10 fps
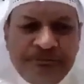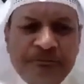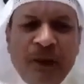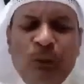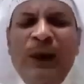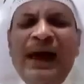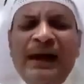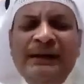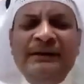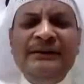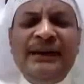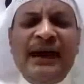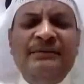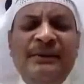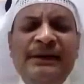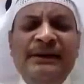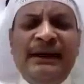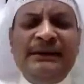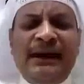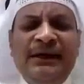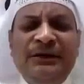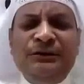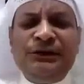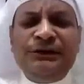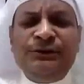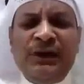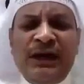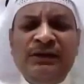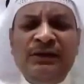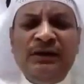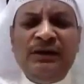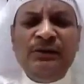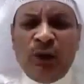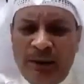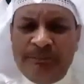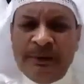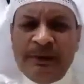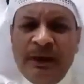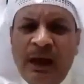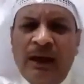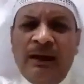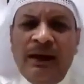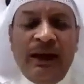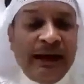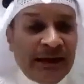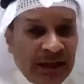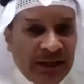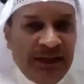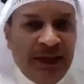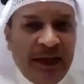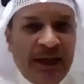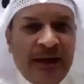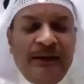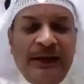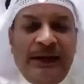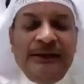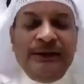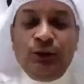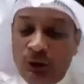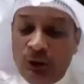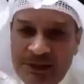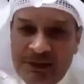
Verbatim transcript: ولكن دائما يعني انا اعتقد هناك آه، نخب آه، حقيقيه يعني تؤمن